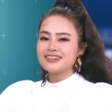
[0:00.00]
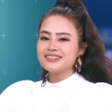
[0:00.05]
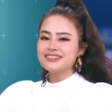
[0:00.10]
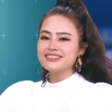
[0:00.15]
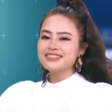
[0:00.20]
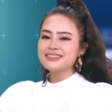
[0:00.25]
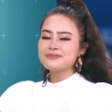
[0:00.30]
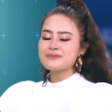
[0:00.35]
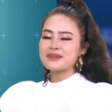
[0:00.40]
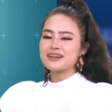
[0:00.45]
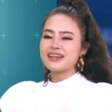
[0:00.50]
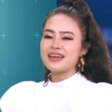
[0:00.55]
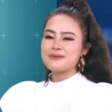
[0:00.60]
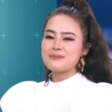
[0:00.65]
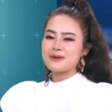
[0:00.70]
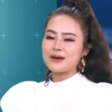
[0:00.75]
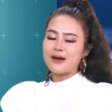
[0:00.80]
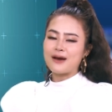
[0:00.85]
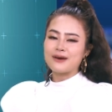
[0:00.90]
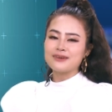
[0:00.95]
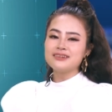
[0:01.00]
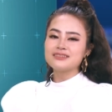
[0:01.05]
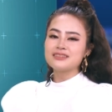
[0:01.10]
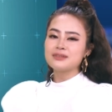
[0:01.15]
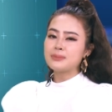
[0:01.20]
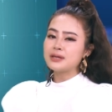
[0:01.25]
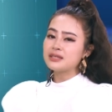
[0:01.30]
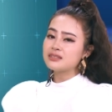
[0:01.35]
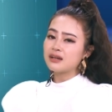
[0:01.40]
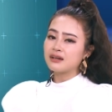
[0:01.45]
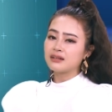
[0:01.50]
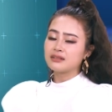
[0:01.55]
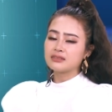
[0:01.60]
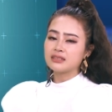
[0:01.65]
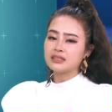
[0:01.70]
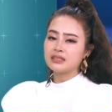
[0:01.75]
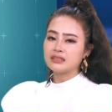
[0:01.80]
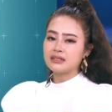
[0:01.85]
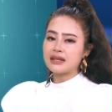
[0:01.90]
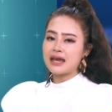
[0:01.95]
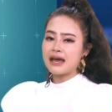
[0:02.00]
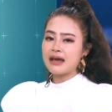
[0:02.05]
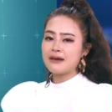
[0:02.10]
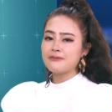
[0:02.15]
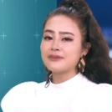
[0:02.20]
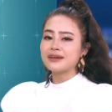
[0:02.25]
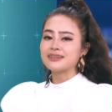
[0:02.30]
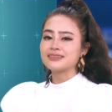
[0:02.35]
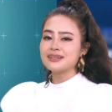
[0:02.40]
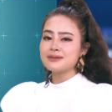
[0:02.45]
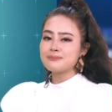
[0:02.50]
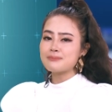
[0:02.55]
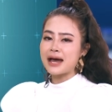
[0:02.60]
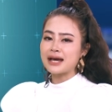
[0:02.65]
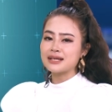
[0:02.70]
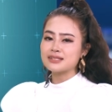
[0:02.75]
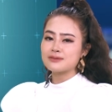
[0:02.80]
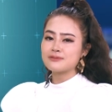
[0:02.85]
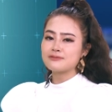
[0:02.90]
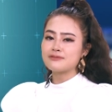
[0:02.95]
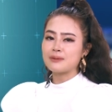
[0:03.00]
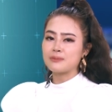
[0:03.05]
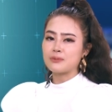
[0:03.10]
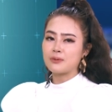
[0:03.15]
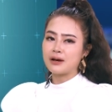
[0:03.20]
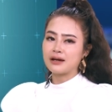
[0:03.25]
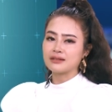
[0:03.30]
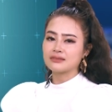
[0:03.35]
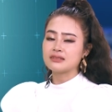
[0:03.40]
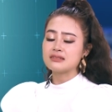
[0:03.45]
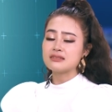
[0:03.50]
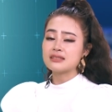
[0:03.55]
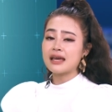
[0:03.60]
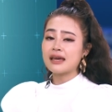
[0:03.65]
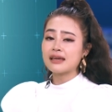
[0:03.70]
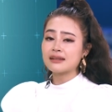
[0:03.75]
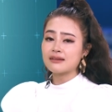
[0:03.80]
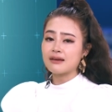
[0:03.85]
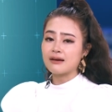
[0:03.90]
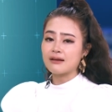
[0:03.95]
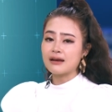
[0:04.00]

Đương nhiên mà để mà có được như bây giờ thì đã phải thất bại trong vòng khoảng thời gian đó